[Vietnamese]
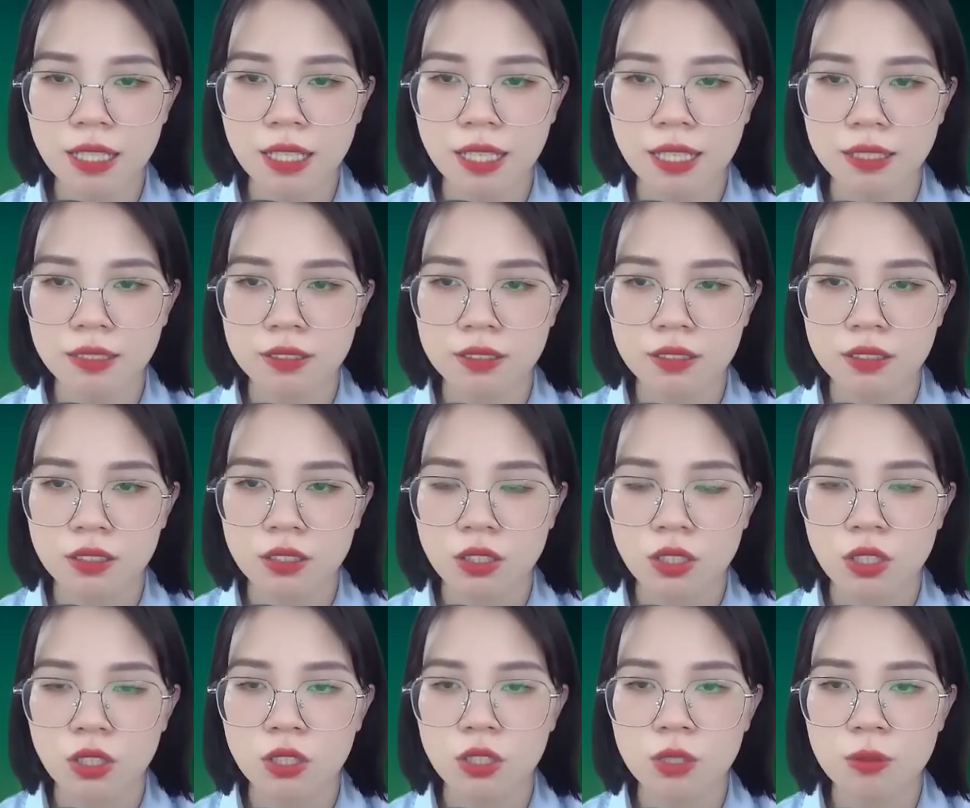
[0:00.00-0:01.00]
Hai người khách
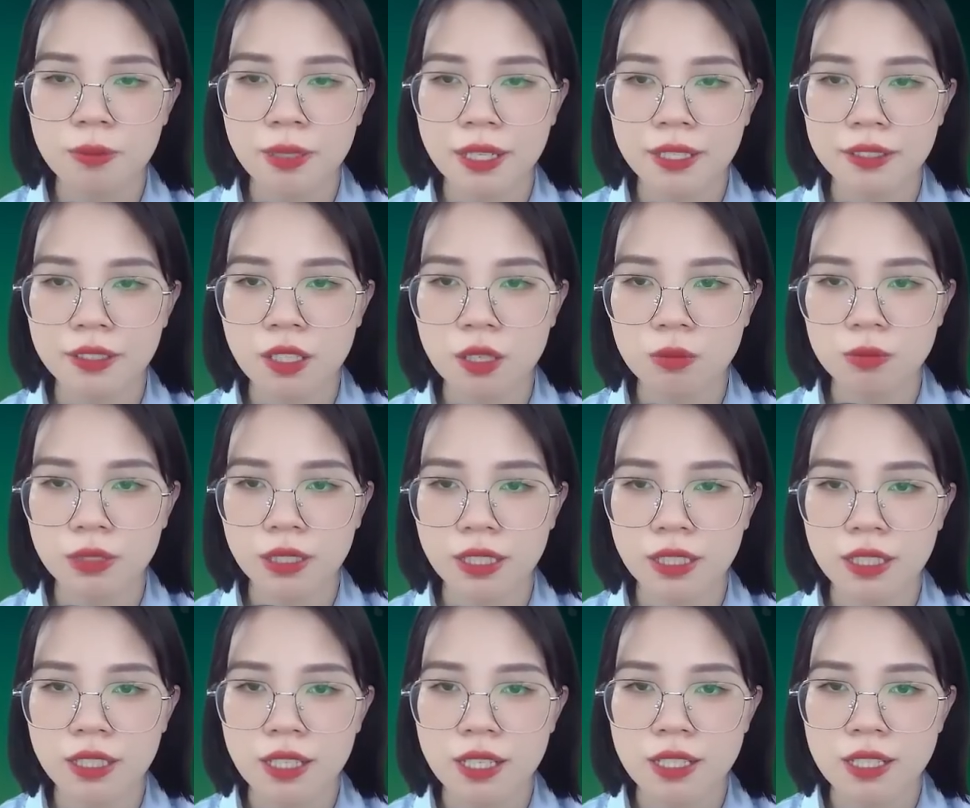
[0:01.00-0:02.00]
khí với nhau như vậy,
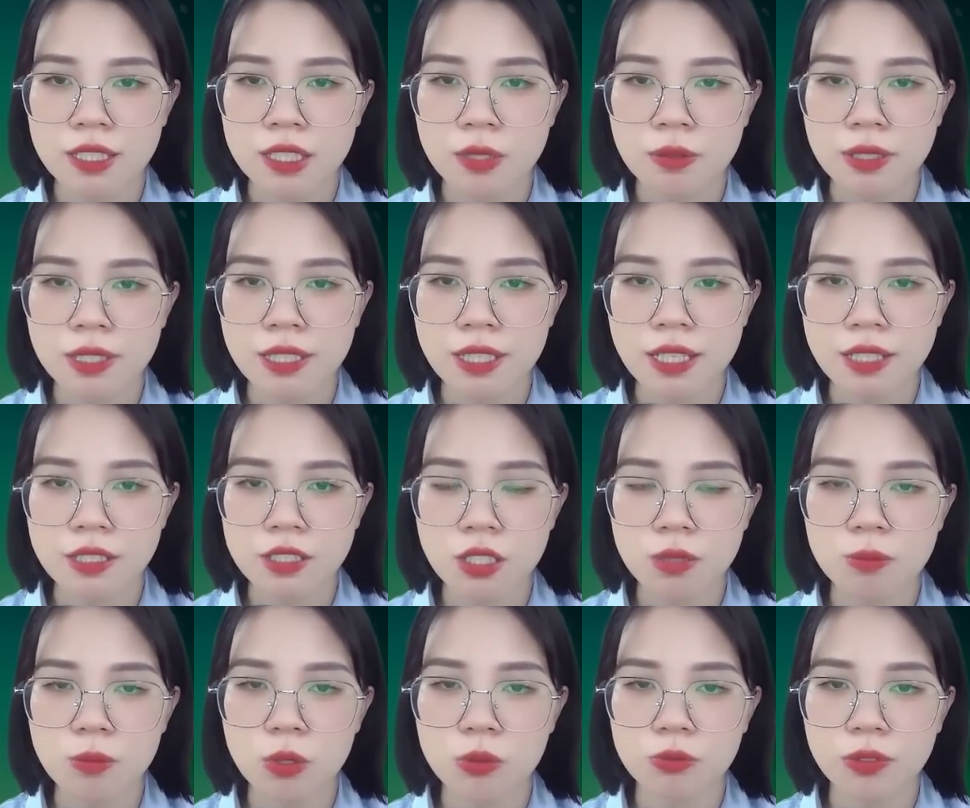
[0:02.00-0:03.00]
khoảng cách cũng
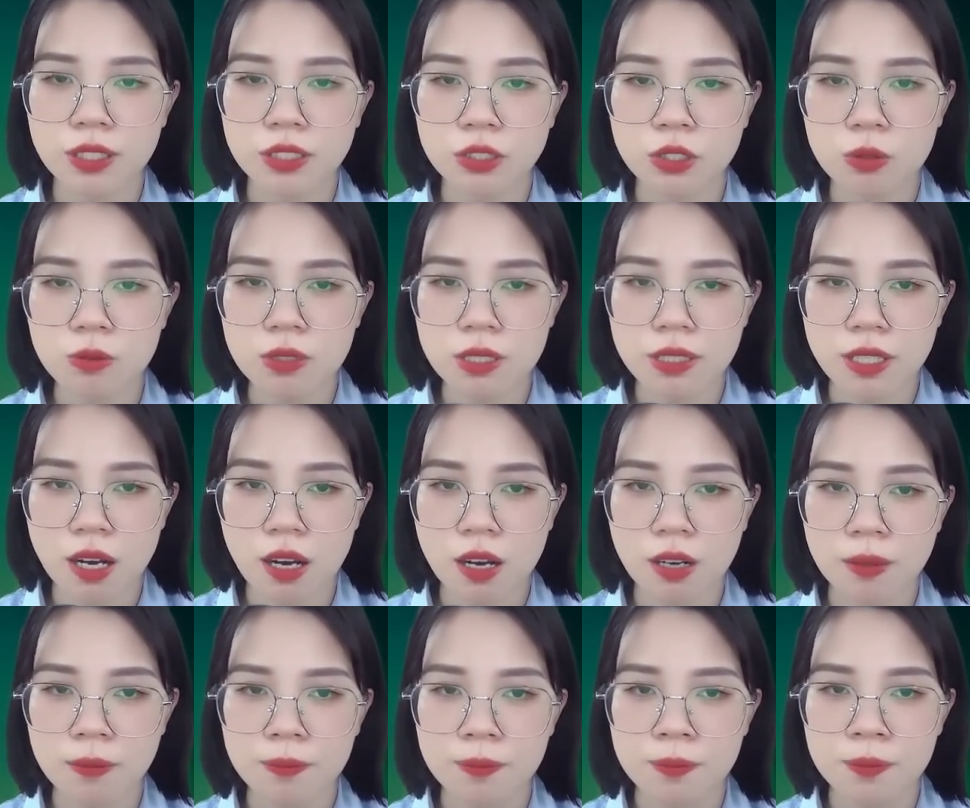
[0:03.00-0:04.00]
càng ngày càng xa,
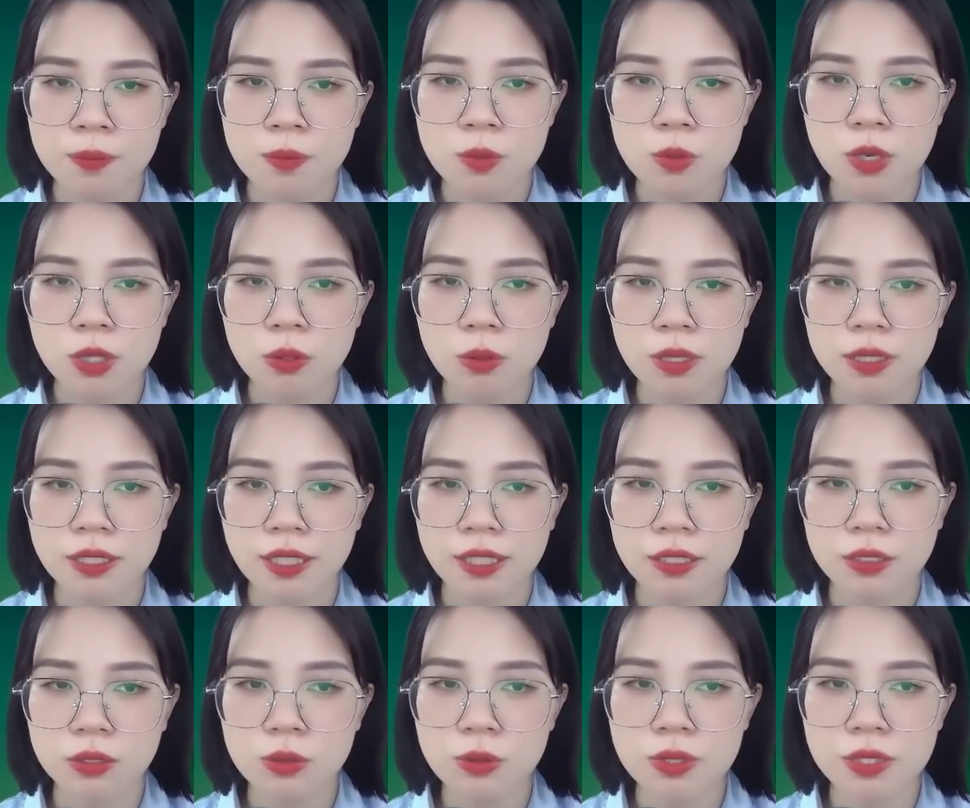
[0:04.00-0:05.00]
tôi chỉ có thể
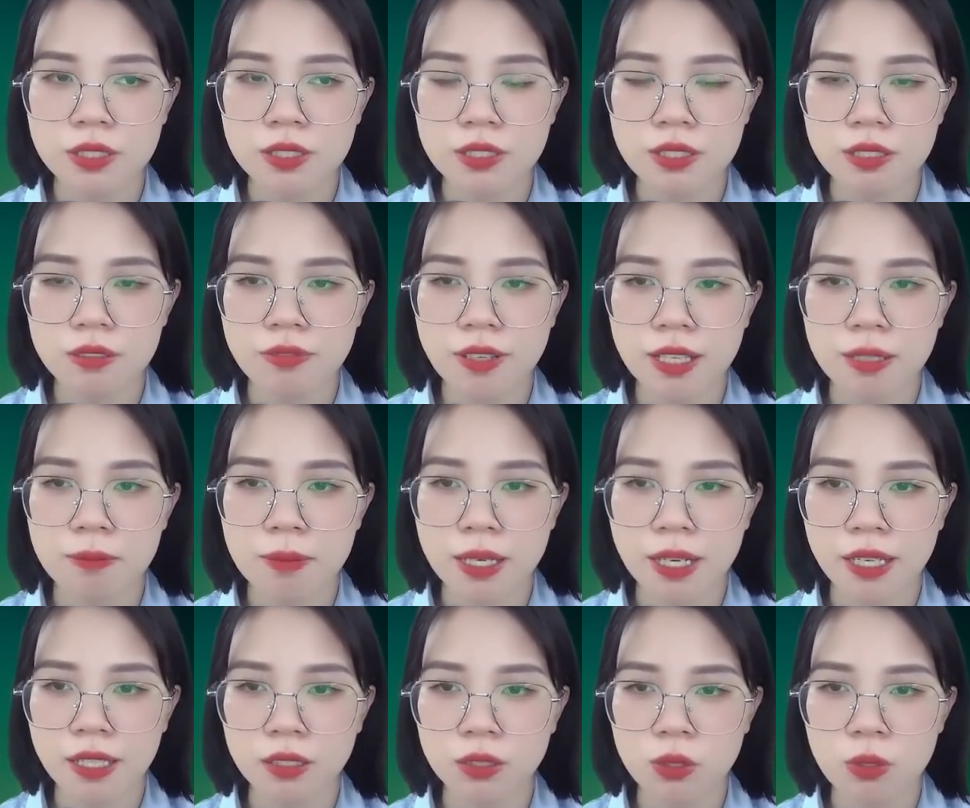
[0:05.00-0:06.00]
về phòng thật sớm giả
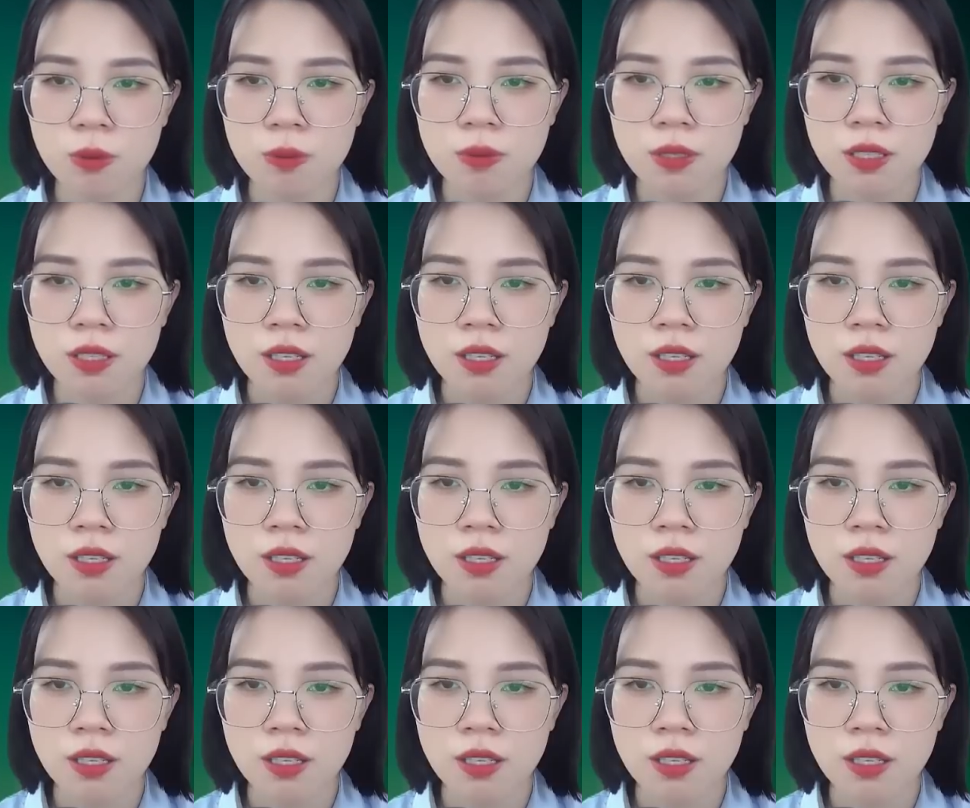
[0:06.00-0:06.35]
vờ ngủ.